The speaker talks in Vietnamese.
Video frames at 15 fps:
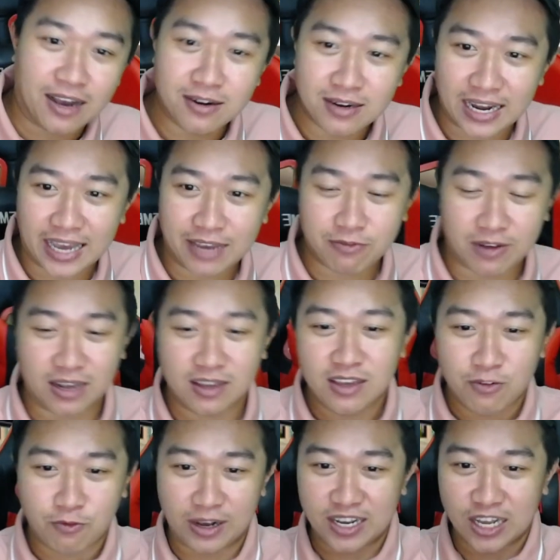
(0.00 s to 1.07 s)
hứng lại và
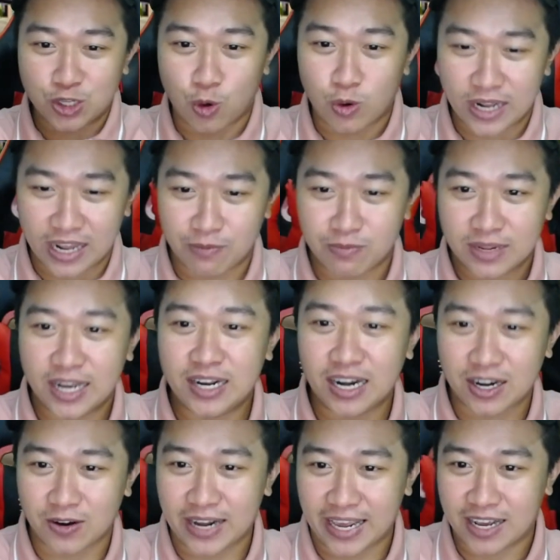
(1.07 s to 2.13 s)
và kết cuộc thấy không thấy rất
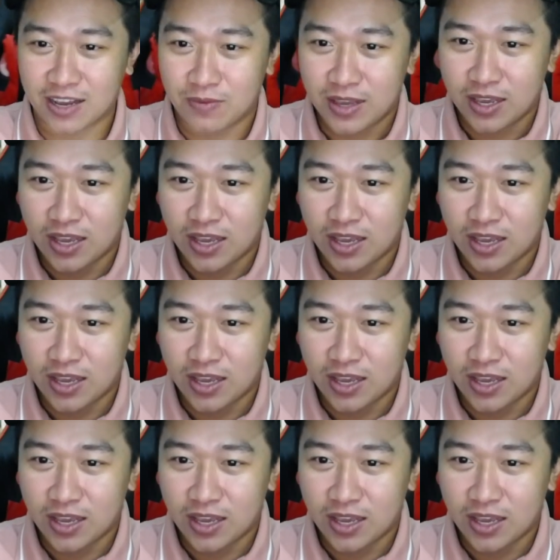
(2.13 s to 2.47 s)
rõ ràng không